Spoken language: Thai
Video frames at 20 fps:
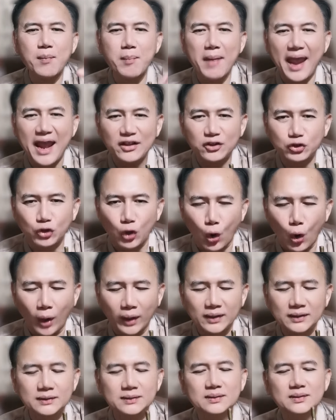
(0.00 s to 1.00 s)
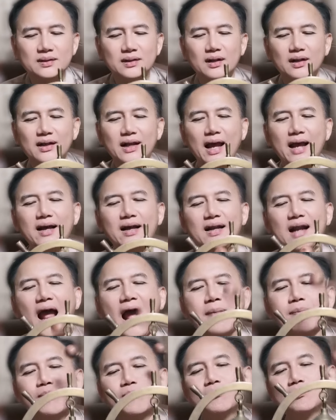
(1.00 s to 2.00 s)
มิถุนนะค
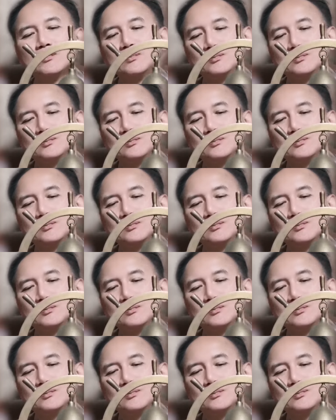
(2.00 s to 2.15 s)
รับ